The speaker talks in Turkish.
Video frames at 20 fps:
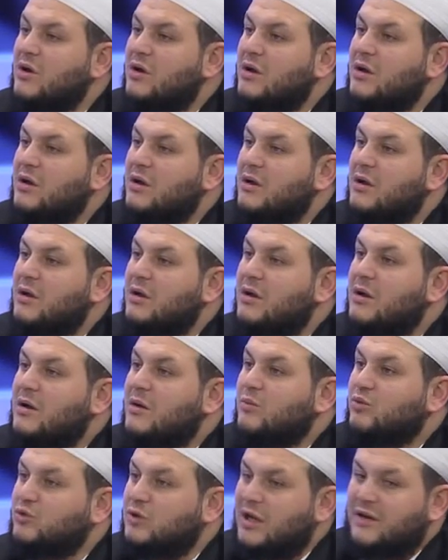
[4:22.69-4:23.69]
Evet.
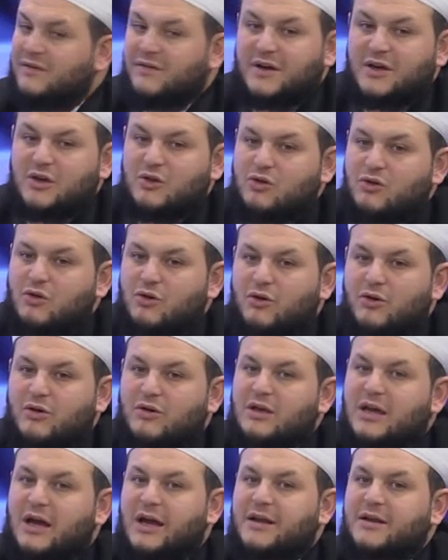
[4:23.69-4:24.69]
Bu tarafa gidiyor.
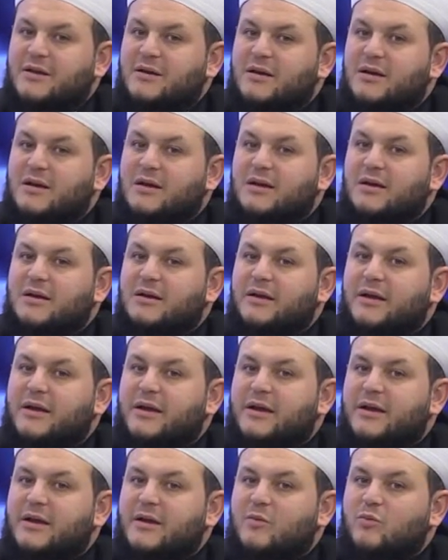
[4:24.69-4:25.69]
Yani e,
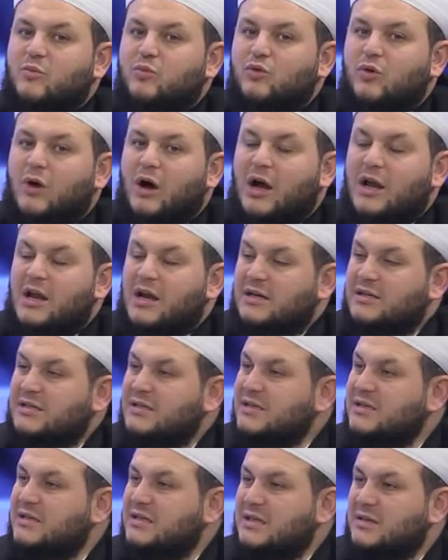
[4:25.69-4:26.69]
bu
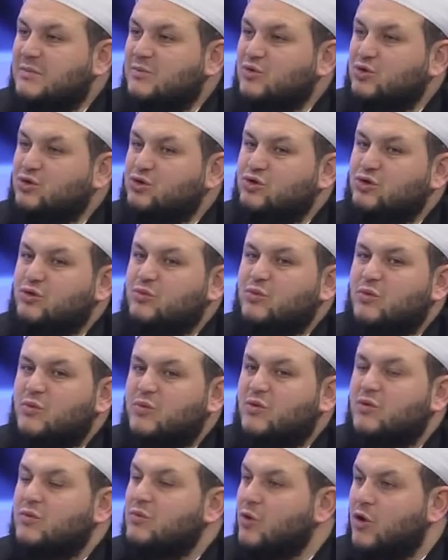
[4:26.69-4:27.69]
ahlaksızlık, bu şu, bu,
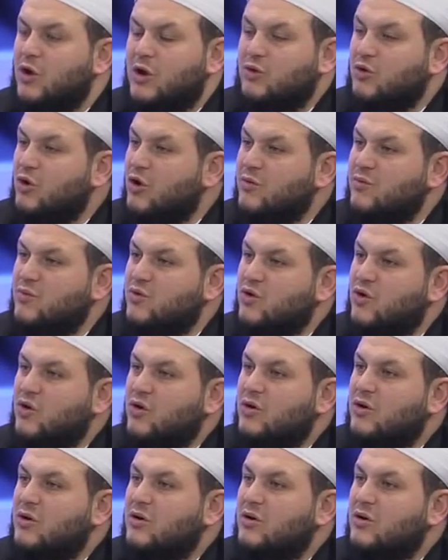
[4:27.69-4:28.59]
bu böyle görmüyor.